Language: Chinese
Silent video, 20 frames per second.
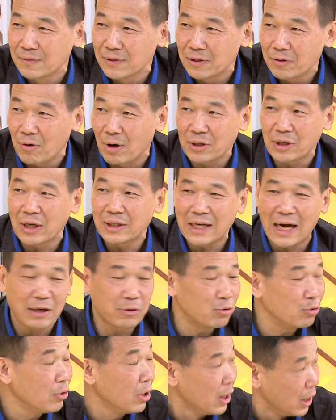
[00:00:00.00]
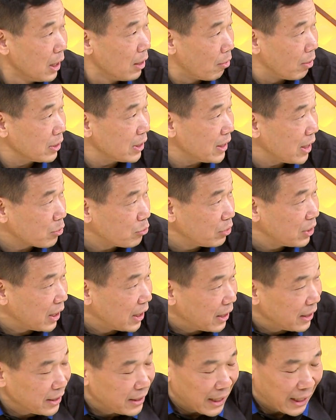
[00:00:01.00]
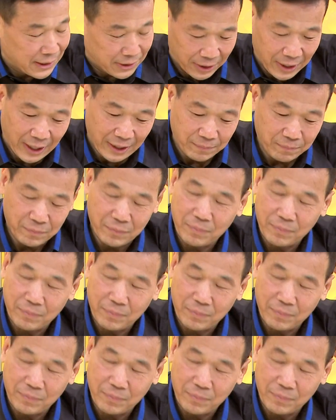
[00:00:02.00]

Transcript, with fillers: 黄觉家四十？黄冠家估的合理啦，对啊。就